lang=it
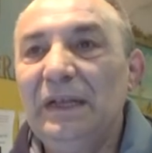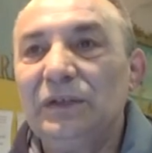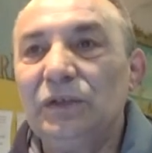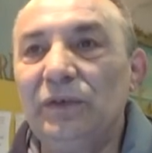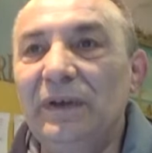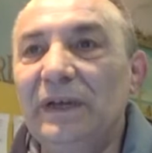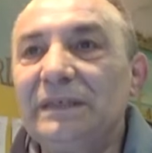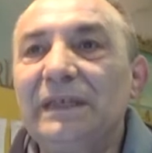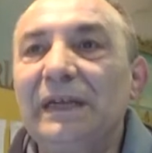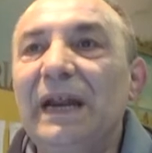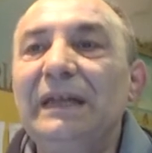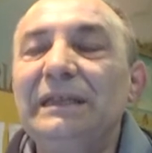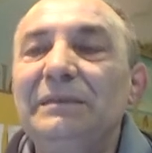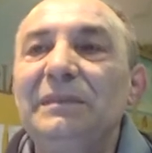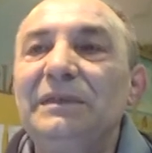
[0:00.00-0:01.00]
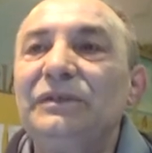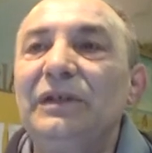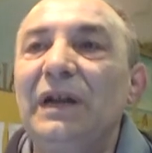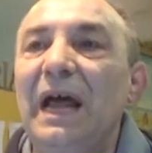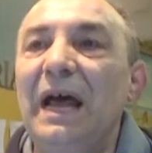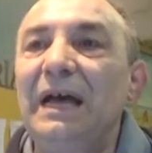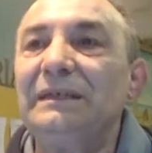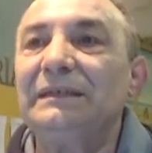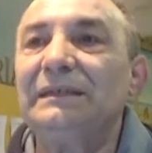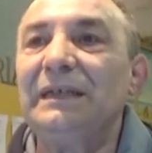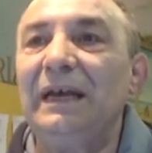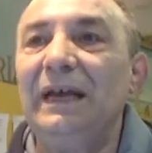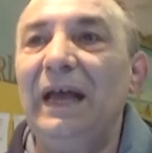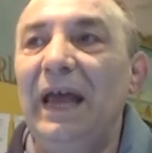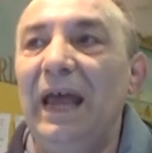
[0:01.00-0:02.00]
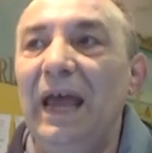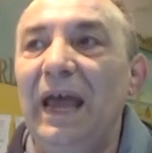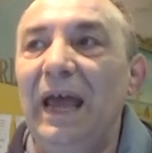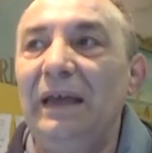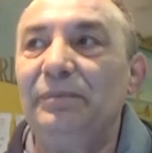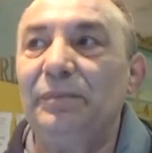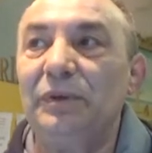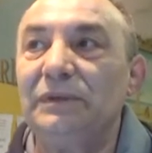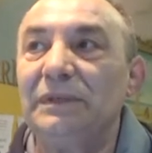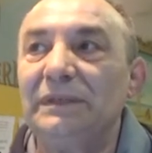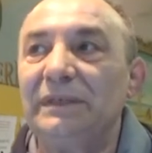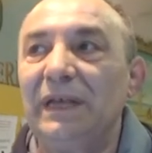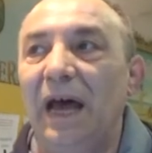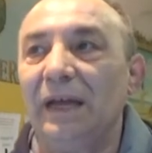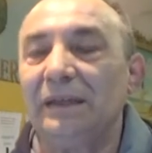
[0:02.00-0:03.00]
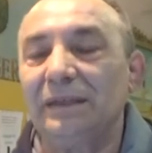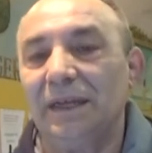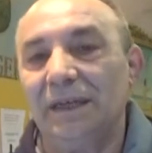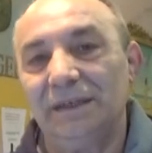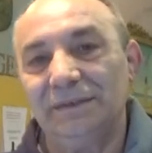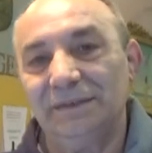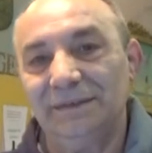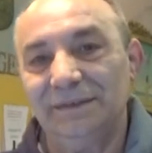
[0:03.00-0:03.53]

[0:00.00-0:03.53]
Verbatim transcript: dove la stragrande maggioranza è ipnotizzata,